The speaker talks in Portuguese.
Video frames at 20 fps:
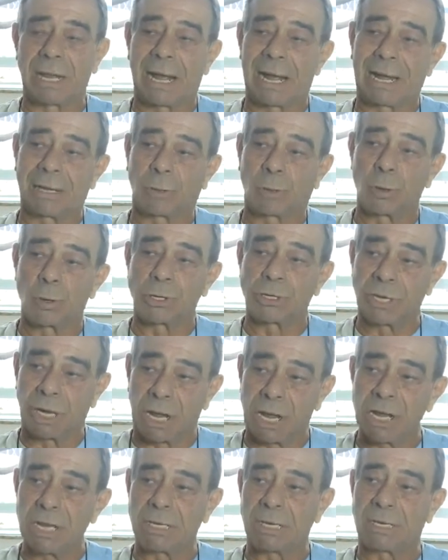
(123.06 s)
de 14,
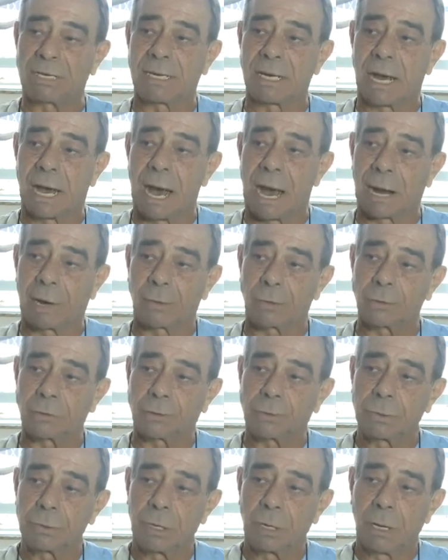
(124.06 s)
15
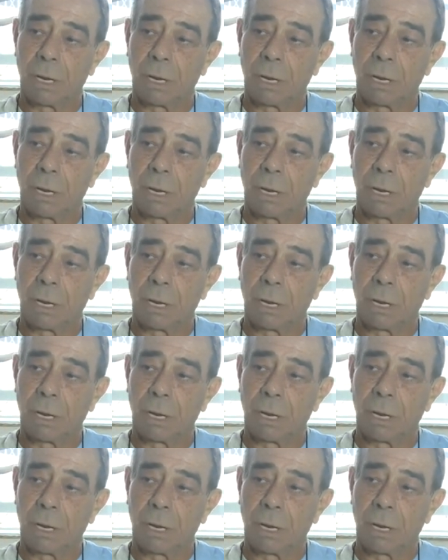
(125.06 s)
cigarros.